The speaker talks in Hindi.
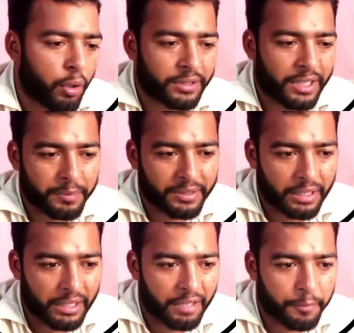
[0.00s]
और साथ में इसका
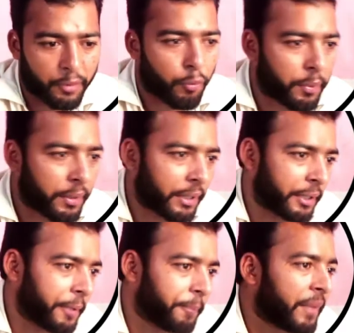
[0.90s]
लाइव प्रीव्यू ओपन
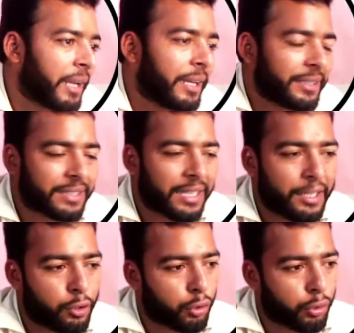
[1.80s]
करेंगे इसके लिए
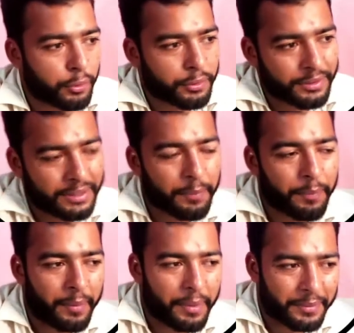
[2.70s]
जो
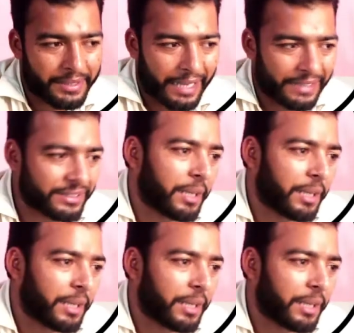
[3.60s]
सिंपली हमारे पास एच टी